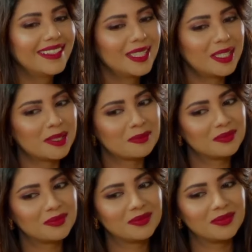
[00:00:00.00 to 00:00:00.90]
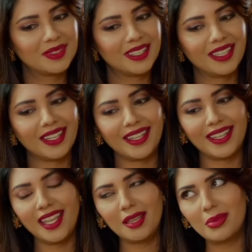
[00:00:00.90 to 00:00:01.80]
अरे
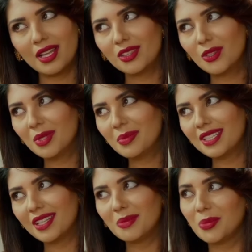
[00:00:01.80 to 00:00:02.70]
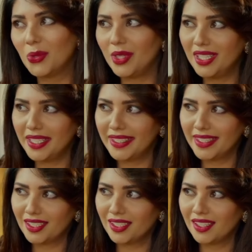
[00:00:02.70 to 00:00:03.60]
एक बात तो मैं बताना भूल ही
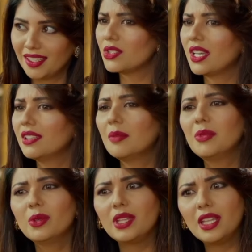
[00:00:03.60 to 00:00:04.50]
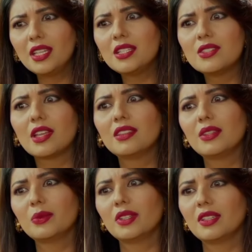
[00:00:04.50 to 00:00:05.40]
गई शायद आप लोग ये नहीं
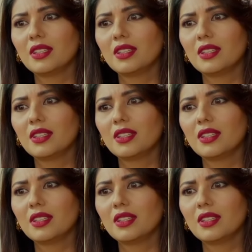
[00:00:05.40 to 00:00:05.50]
जानते हो